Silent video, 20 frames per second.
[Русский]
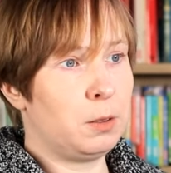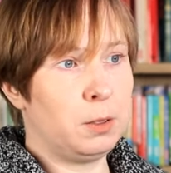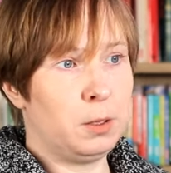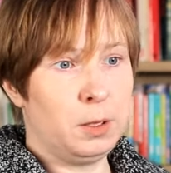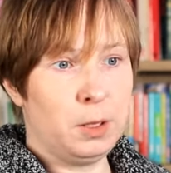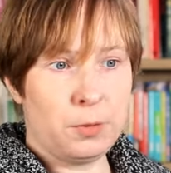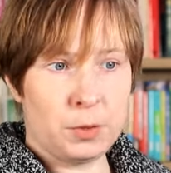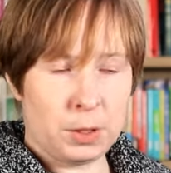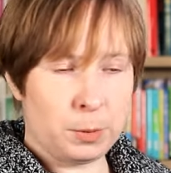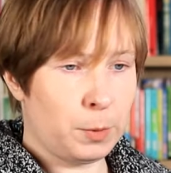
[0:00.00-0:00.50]

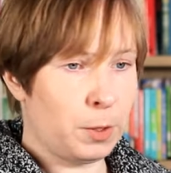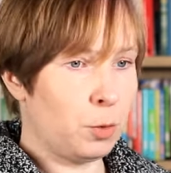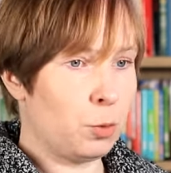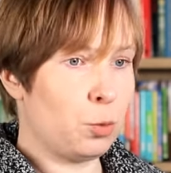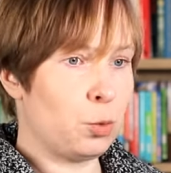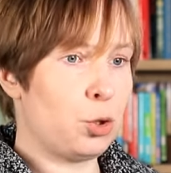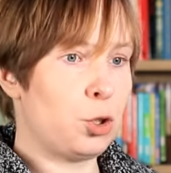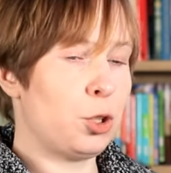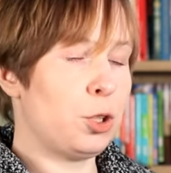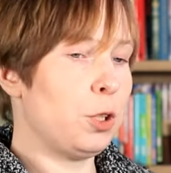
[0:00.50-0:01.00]
не
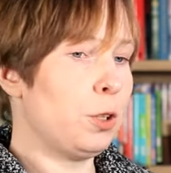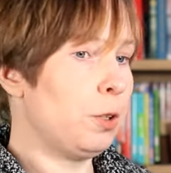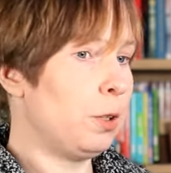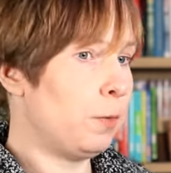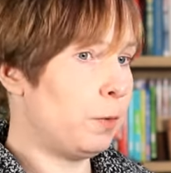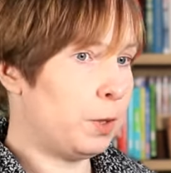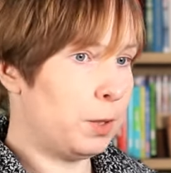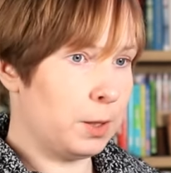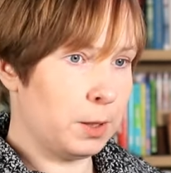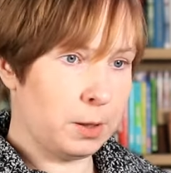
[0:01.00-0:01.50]
всемогущие,
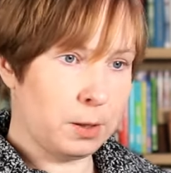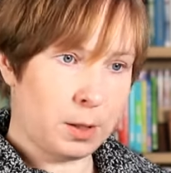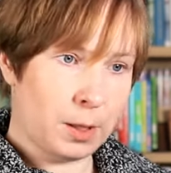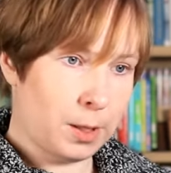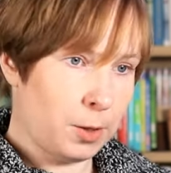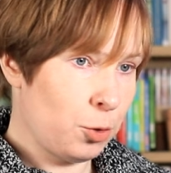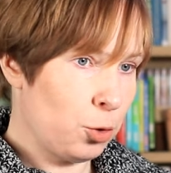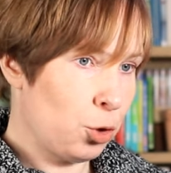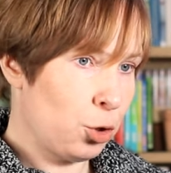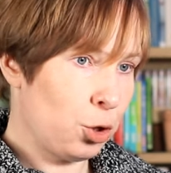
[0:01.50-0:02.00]
не
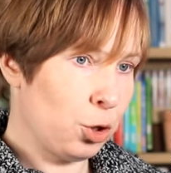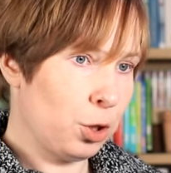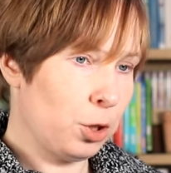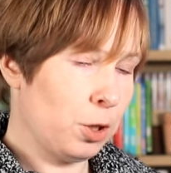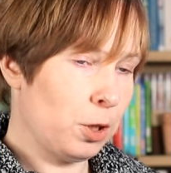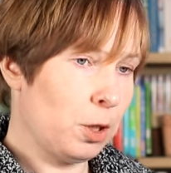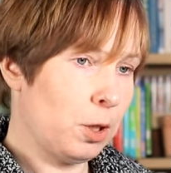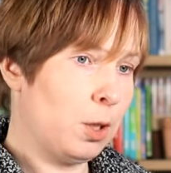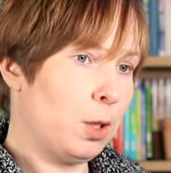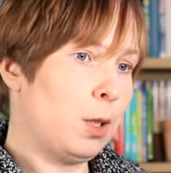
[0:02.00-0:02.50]
всезнающие.